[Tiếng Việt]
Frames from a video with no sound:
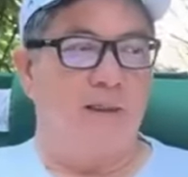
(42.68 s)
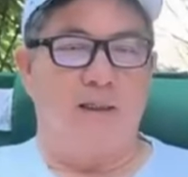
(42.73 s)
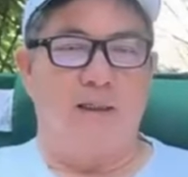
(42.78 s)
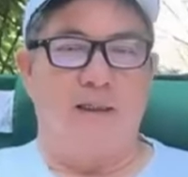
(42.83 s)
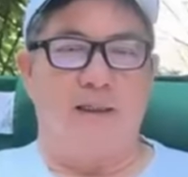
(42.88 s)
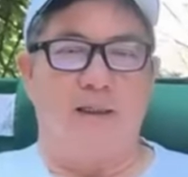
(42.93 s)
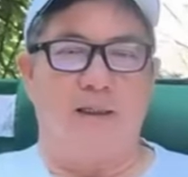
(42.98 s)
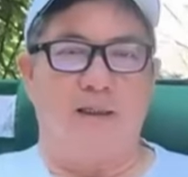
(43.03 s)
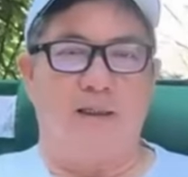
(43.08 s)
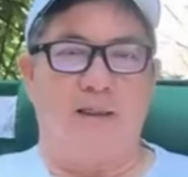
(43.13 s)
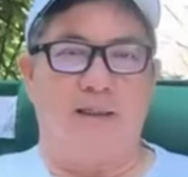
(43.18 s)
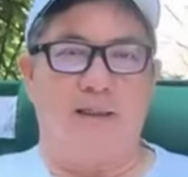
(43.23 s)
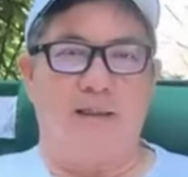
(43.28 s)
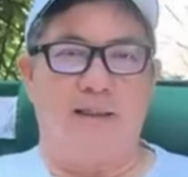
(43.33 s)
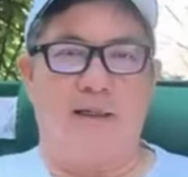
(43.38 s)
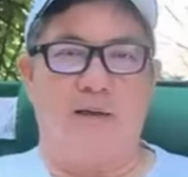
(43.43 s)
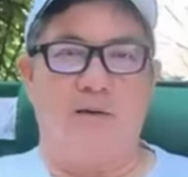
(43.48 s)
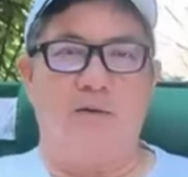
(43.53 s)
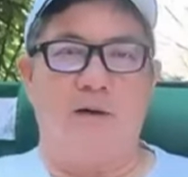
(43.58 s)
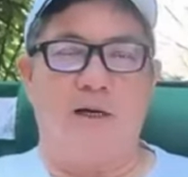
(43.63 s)
à,
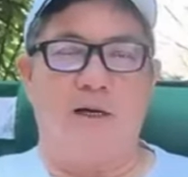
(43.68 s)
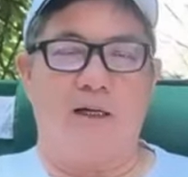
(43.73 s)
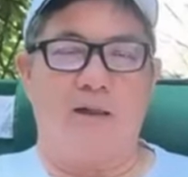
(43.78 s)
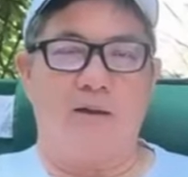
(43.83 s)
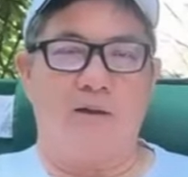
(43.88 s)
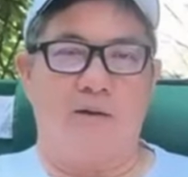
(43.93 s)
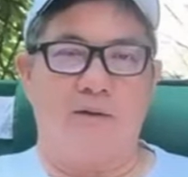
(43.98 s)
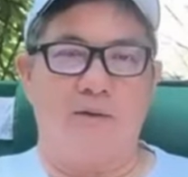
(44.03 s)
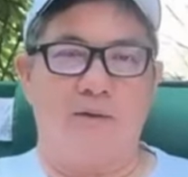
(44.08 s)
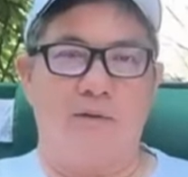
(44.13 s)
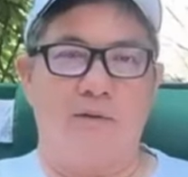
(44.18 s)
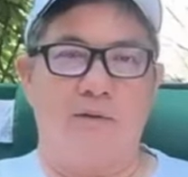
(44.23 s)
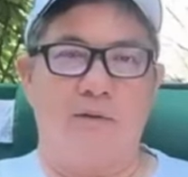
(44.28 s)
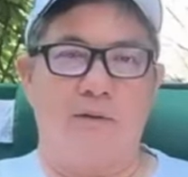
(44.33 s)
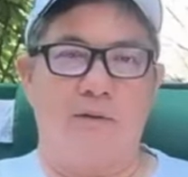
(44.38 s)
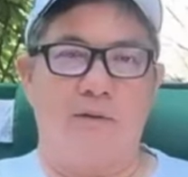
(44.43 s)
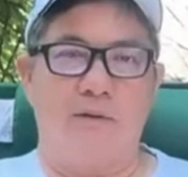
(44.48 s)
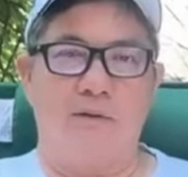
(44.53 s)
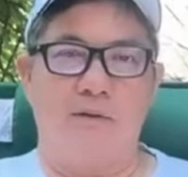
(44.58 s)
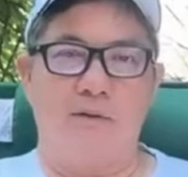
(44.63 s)
văn hóa cội
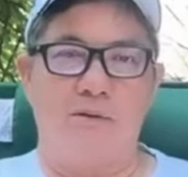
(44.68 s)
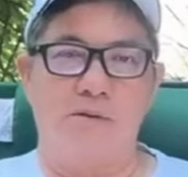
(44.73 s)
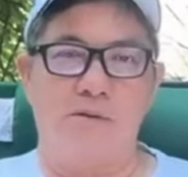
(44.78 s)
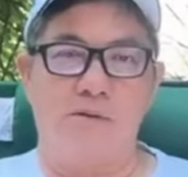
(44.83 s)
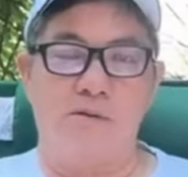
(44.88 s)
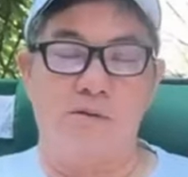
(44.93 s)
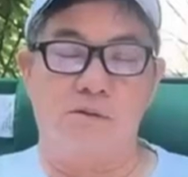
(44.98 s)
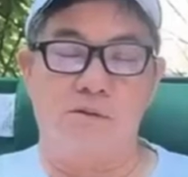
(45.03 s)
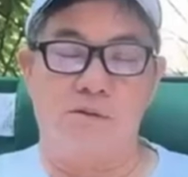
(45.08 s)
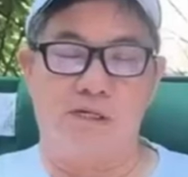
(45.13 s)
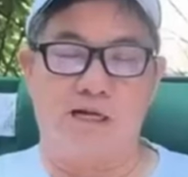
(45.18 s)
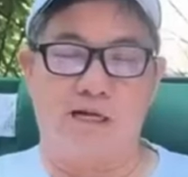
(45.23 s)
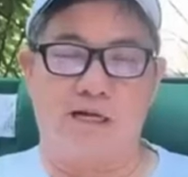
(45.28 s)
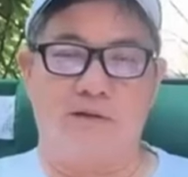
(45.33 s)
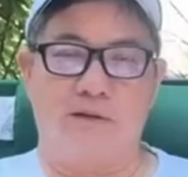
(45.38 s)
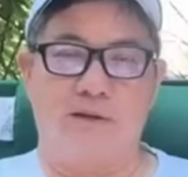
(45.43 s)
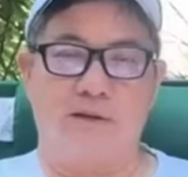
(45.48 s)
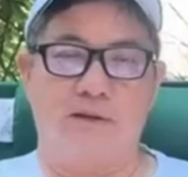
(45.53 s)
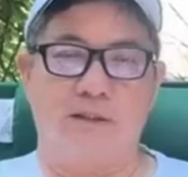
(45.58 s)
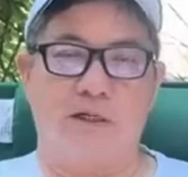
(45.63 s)
nguồn của Cao
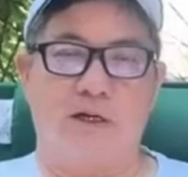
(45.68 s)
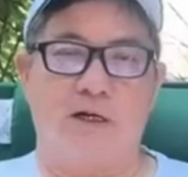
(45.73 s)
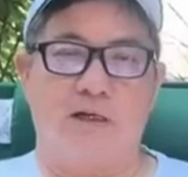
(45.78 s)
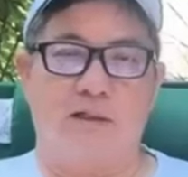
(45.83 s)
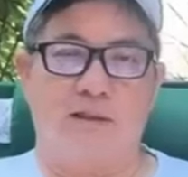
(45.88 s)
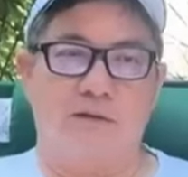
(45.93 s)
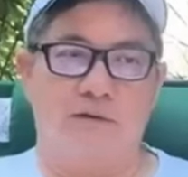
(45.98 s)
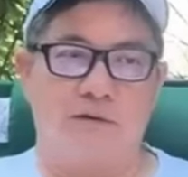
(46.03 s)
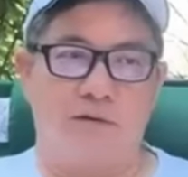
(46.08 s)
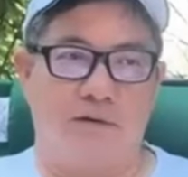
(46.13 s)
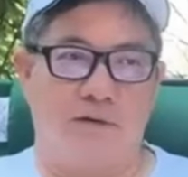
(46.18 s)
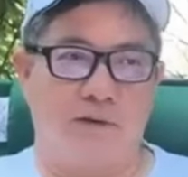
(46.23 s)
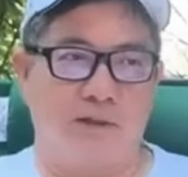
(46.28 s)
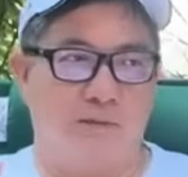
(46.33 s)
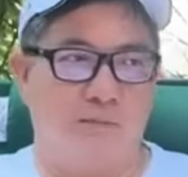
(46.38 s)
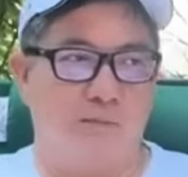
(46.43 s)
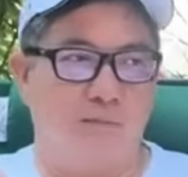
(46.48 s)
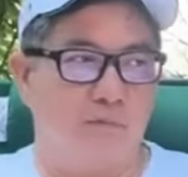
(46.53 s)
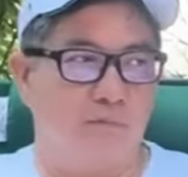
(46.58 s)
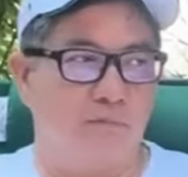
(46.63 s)
Đức Toàn với của cái
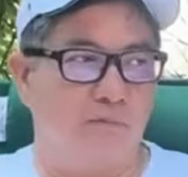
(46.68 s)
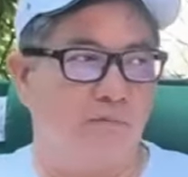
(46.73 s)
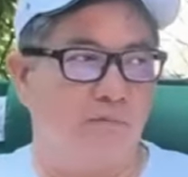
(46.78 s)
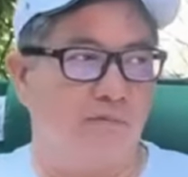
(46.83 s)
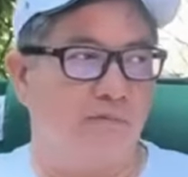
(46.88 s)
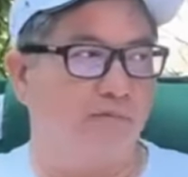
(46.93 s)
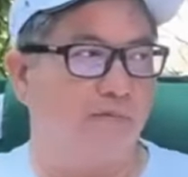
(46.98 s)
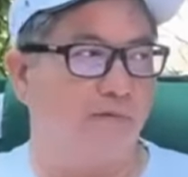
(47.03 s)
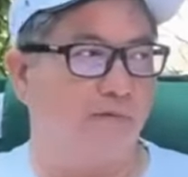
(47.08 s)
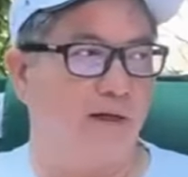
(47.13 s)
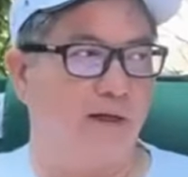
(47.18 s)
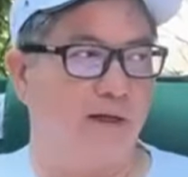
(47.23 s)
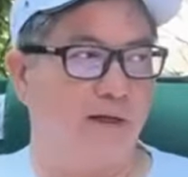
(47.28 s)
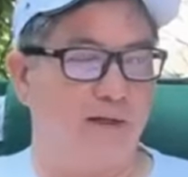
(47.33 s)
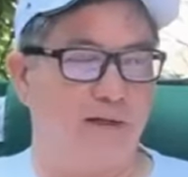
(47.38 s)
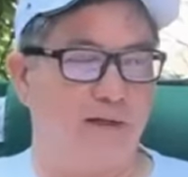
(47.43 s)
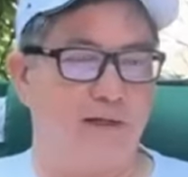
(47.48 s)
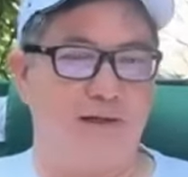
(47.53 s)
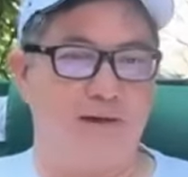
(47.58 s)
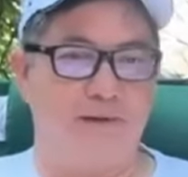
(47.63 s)
ông bụng
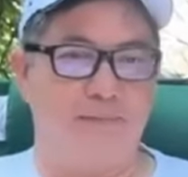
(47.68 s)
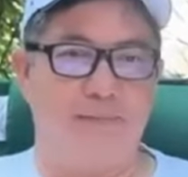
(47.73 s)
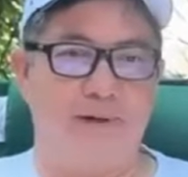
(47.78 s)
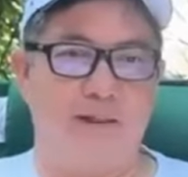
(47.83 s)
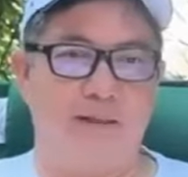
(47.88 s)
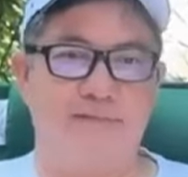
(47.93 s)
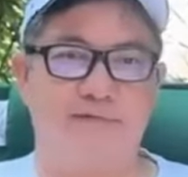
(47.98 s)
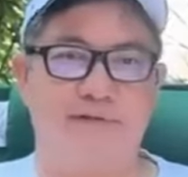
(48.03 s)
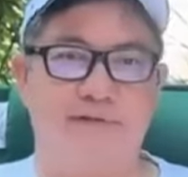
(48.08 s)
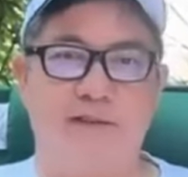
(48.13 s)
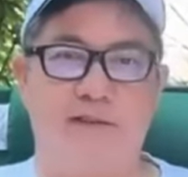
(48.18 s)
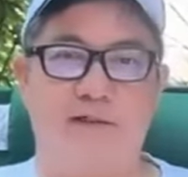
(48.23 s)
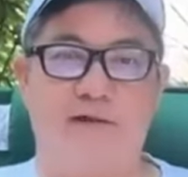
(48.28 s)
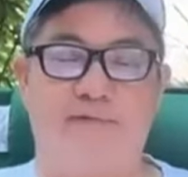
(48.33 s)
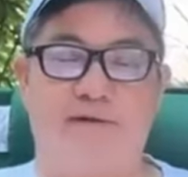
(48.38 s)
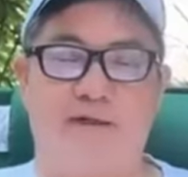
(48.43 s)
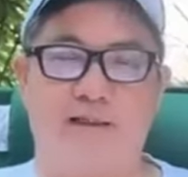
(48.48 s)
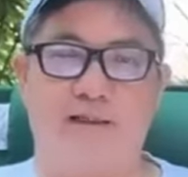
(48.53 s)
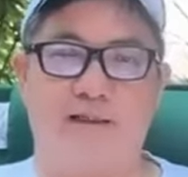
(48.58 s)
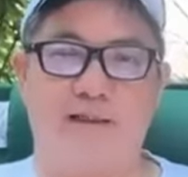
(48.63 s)
phệ mà xưng là
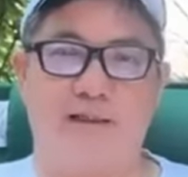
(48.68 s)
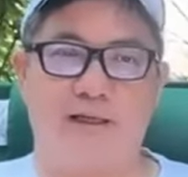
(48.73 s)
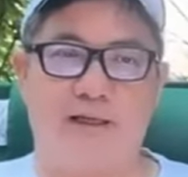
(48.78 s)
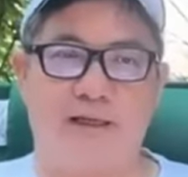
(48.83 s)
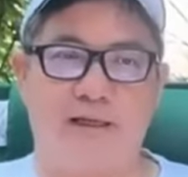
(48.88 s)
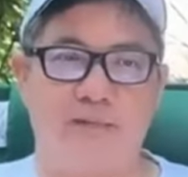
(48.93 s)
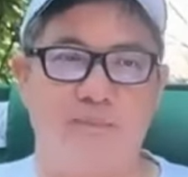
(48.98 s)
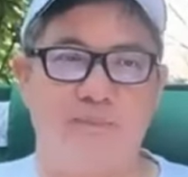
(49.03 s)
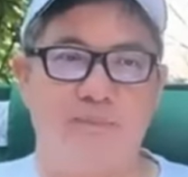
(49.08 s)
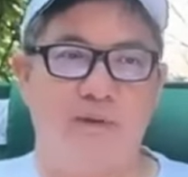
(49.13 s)
Phật Di Lặc